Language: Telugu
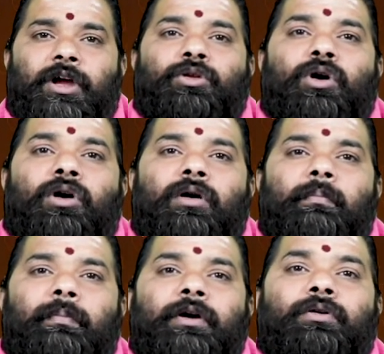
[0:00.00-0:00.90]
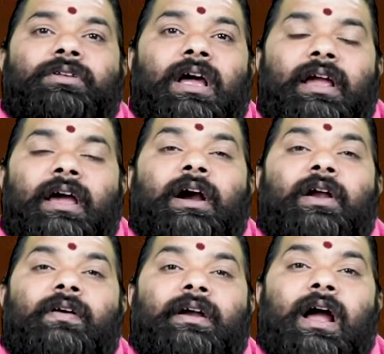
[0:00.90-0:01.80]
ఏదో మీకు
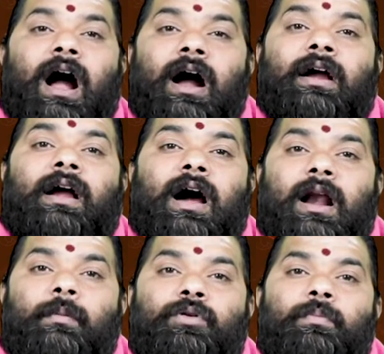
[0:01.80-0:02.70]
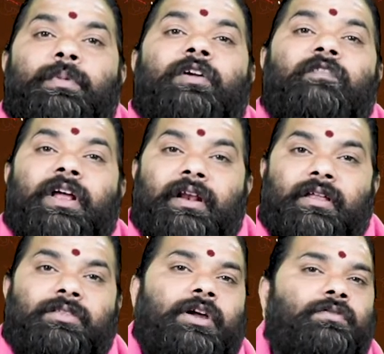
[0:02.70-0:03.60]
తెలియనటువంటి అహంకారము మీ
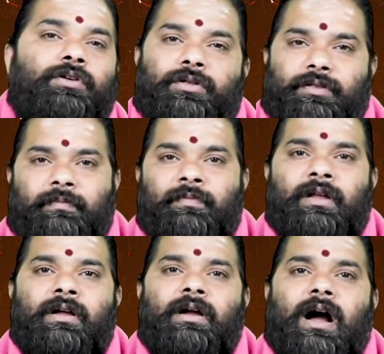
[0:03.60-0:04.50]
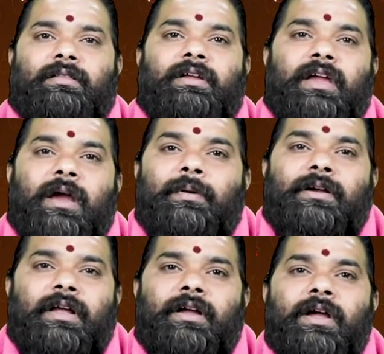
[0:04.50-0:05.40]
వెన్నందే ఉంటుంది అది
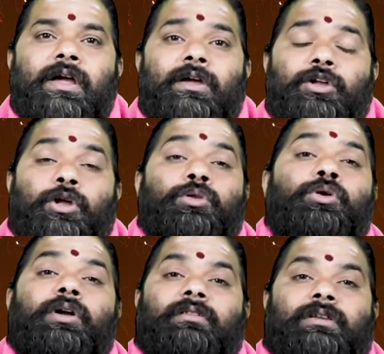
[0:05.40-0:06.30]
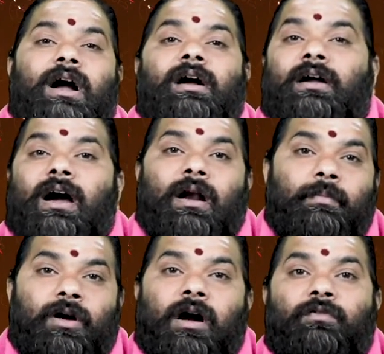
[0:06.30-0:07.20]
ఏమిటి ఎందుకు ఇంత
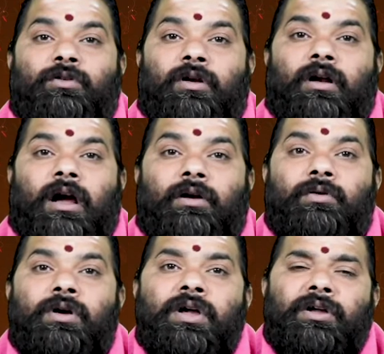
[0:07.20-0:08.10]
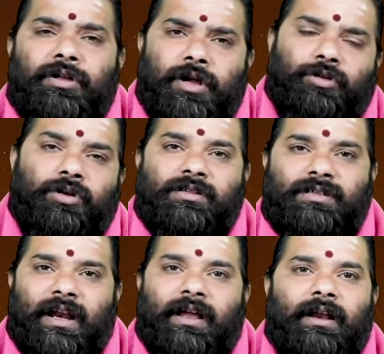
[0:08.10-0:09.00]
అహంకారముగా ఉంటున్నారు ఏదో
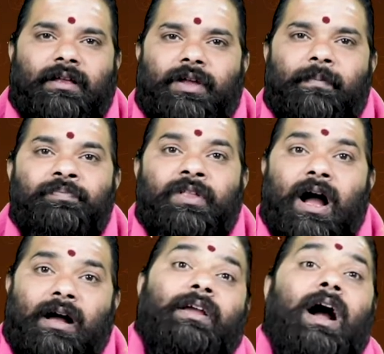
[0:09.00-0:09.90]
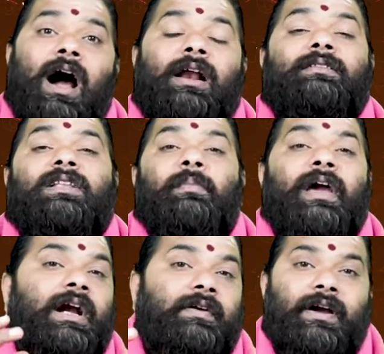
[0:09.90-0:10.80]
జరిగినది అది
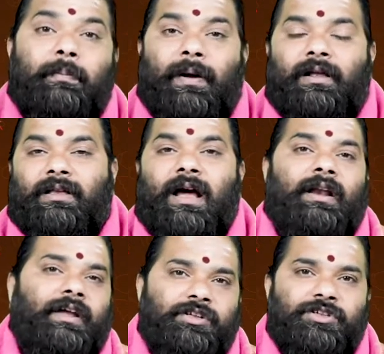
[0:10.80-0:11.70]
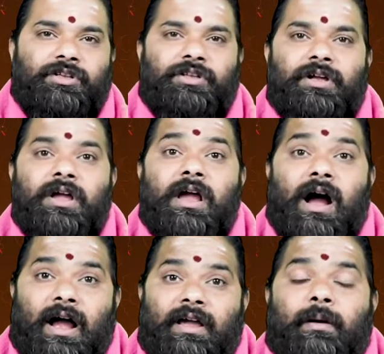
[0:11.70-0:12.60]
ఆనందమైనటువంటి ఫలితాన్నే ఇచ్చింది
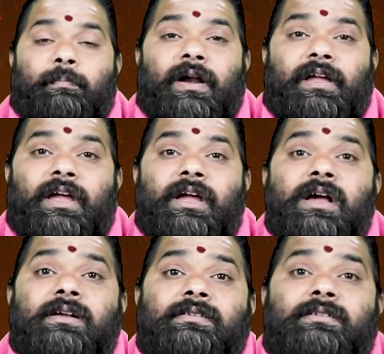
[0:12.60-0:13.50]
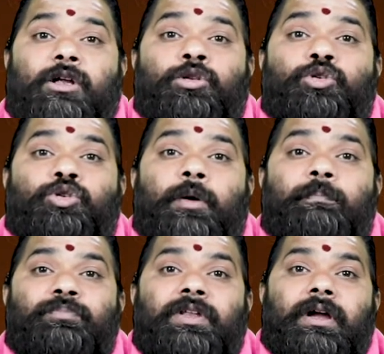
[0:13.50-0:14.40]
అయినప్పటికీ
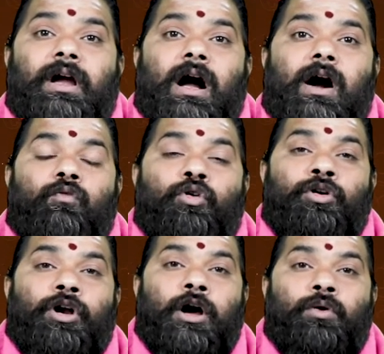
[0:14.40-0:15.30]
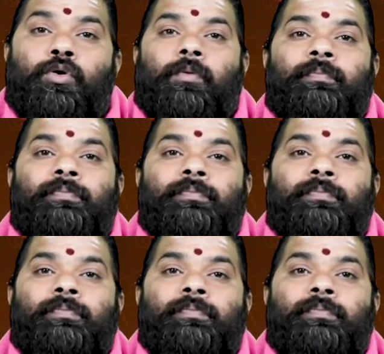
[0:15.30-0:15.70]
సంతృప్తిగా ఉండరు